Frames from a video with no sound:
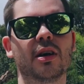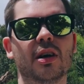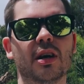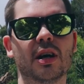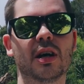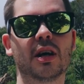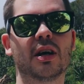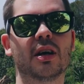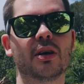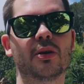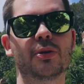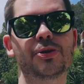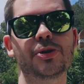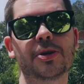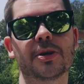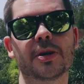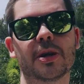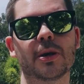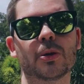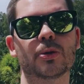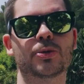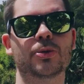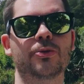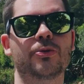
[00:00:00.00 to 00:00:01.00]
А, очень
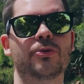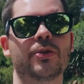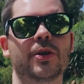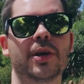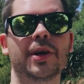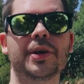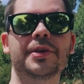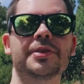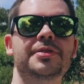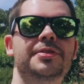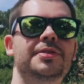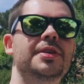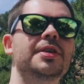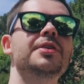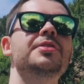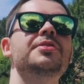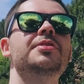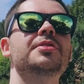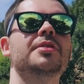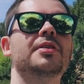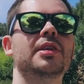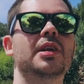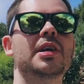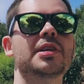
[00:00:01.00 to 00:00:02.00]
хороший вариант здесь.